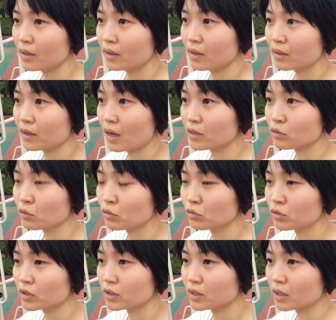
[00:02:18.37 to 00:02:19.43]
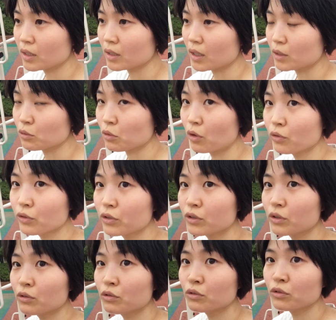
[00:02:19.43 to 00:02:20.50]
그러니까 하정우 씨가 계속 걷는
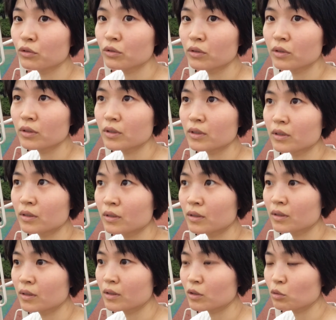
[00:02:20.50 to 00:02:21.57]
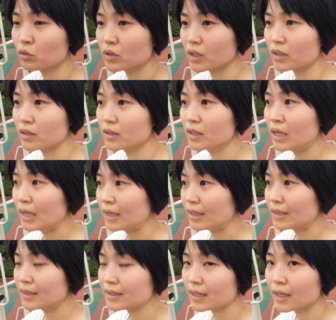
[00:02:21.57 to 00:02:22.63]
이유는 또 이제 그
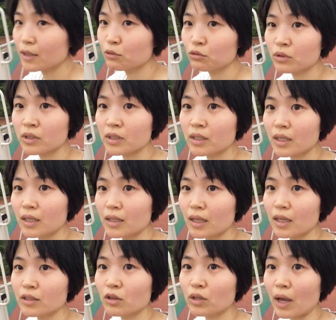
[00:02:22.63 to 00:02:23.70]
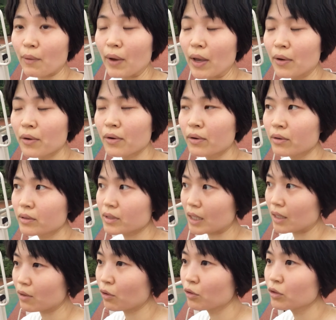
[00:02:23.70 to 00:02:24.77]
일상의 루틴에 대해서 나와요
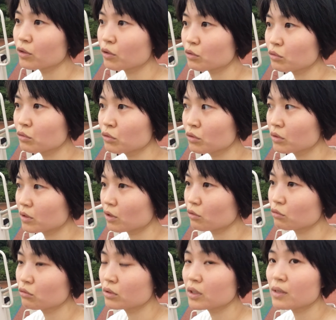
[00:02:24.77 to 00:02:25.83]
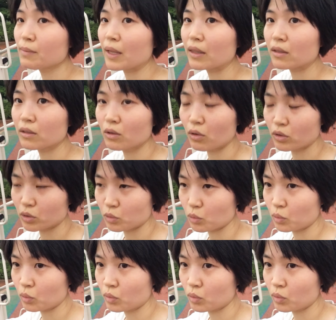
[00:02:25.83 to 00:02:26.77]
자기가 걷는 것도 그런 루틴을 만드는 것이고